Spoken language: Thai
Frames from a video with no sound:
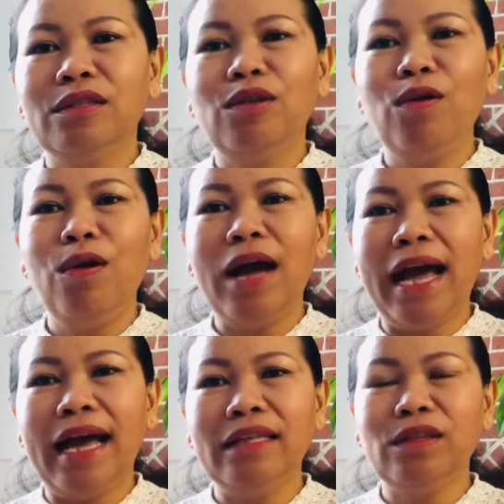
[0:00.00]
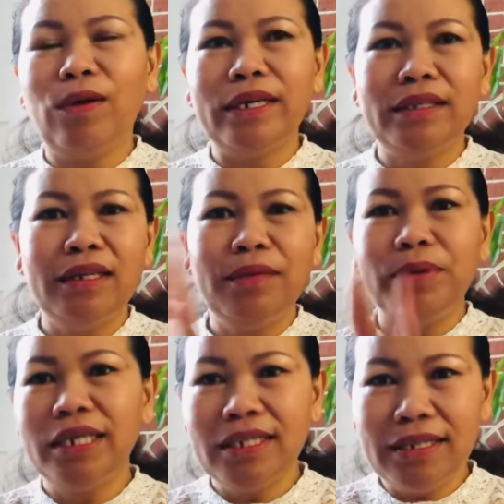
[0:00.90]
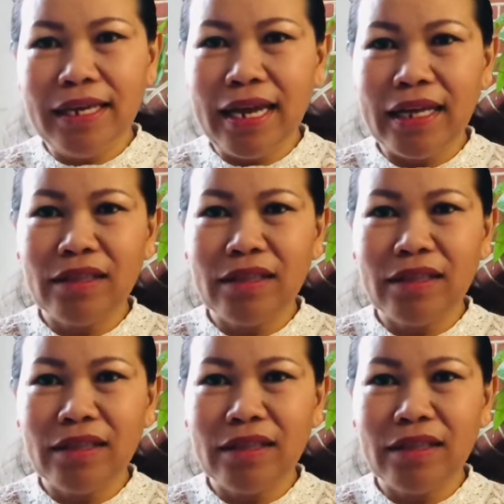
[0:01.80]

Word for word: โทรหาตอนที่เพิ่นเสีย